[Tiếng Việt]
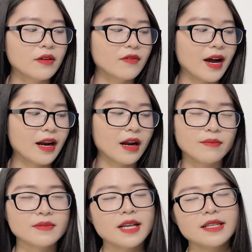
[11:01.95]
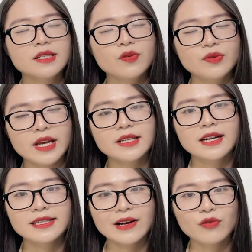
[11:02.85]
và làm sạch dịu nhẹ trên
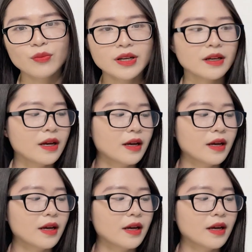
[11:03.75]
làn da của mình.